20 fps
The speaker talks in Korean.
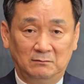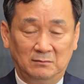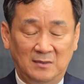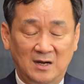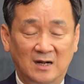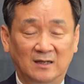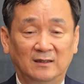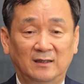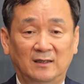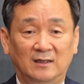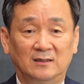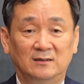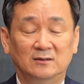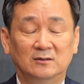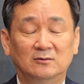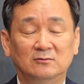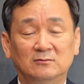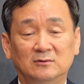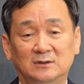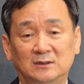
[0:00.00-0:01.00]
방대한
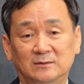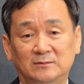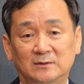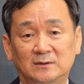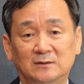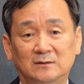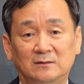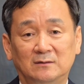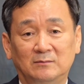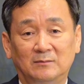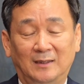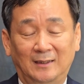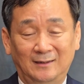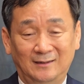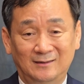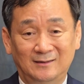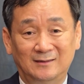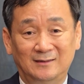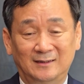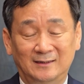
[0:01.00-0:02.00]
연구집을
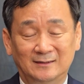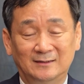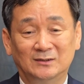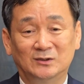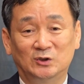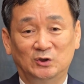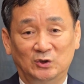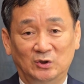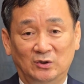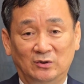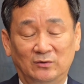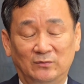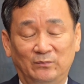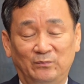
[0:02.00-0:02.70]
만들어냈었죠.